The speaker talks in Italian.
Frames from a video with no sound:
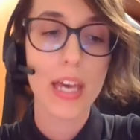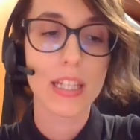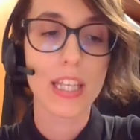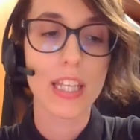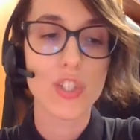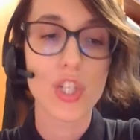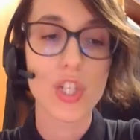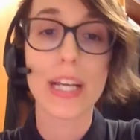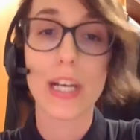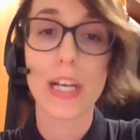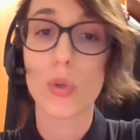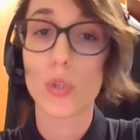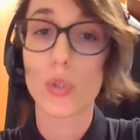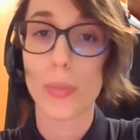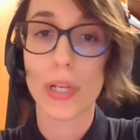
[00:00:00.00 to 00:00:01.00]
di
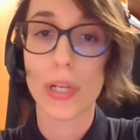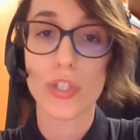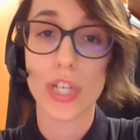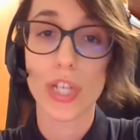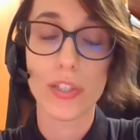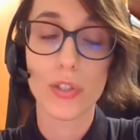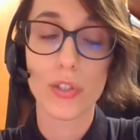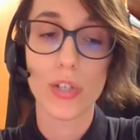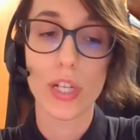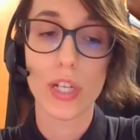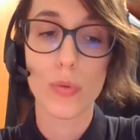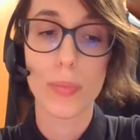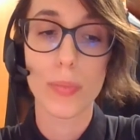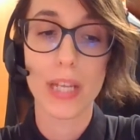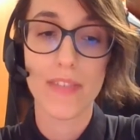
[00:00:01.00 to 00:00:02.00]
circa l'8%
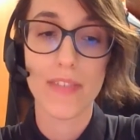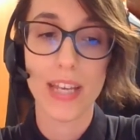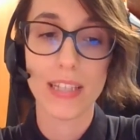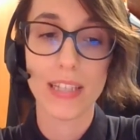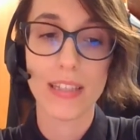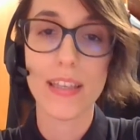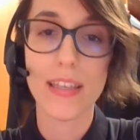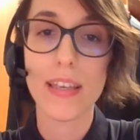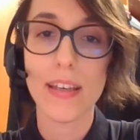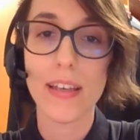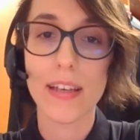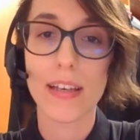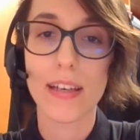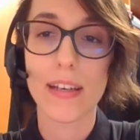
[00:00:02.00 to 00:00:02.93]
nel 2020, eh,